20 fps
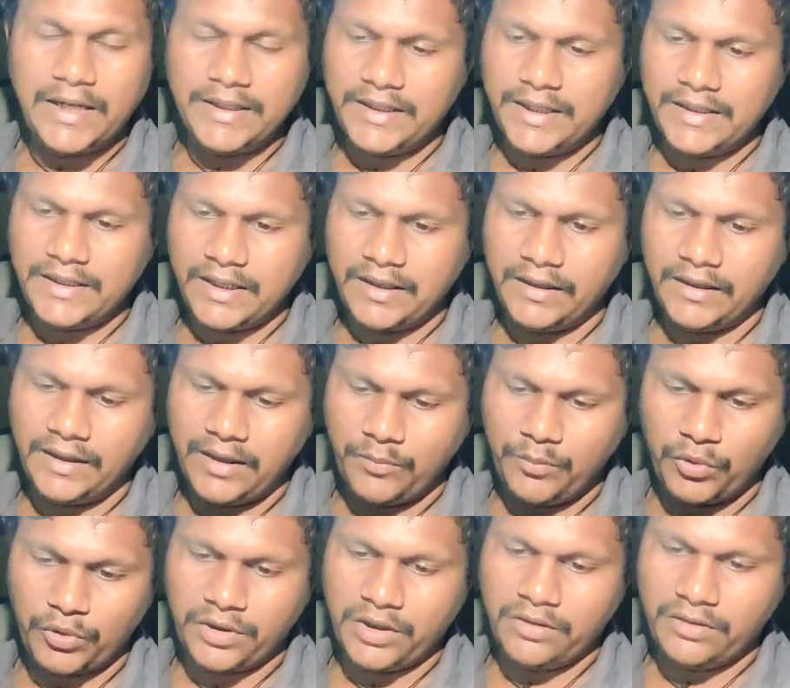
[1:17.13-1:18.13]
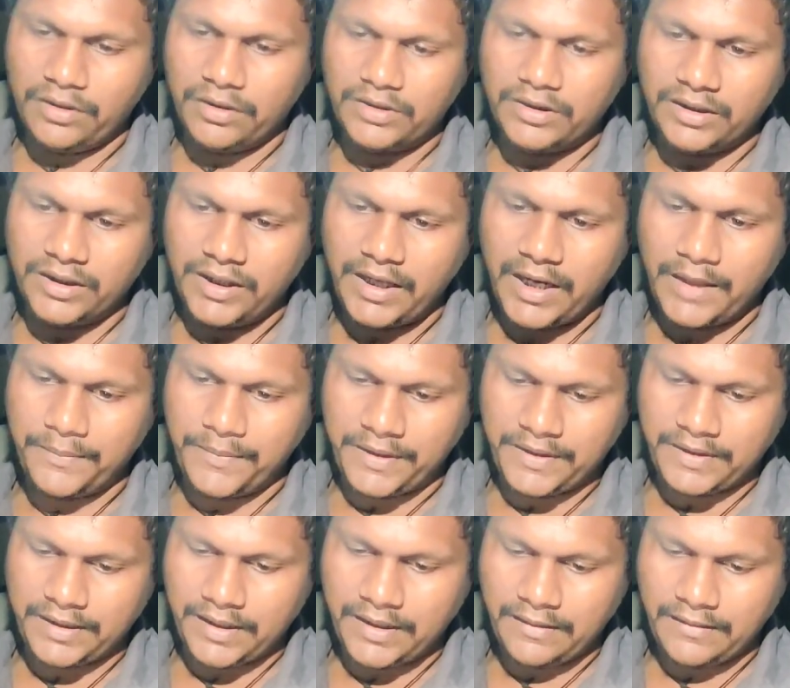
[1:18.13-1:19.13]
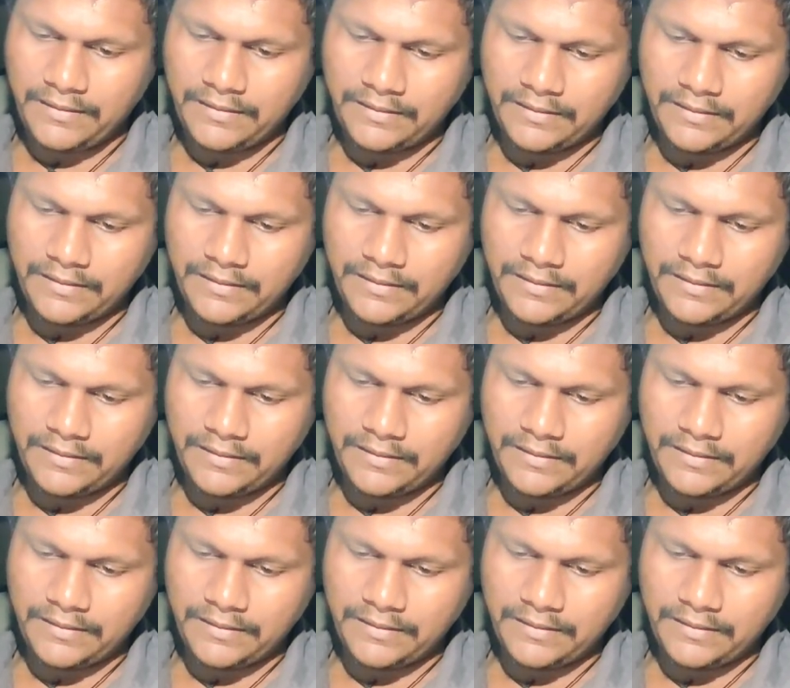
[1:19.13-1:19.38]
ఆన్ చేశాను కదా బుకింగ్ వస్తుంది ఆపేస్తా